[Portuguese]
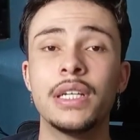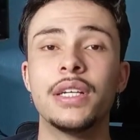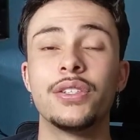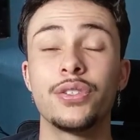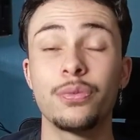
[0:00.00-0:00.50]

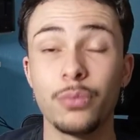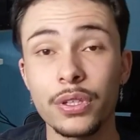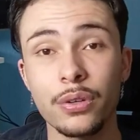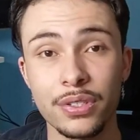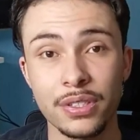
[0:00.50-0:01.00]
Existe muita
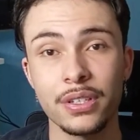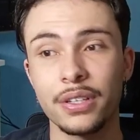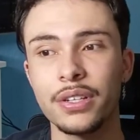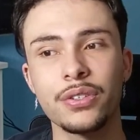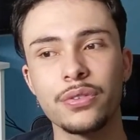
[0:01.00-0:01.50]
coisa na
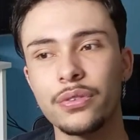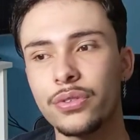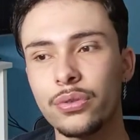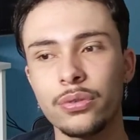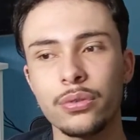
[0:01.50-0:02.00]
internet.
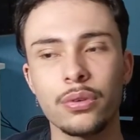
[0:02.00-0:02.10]
Se o,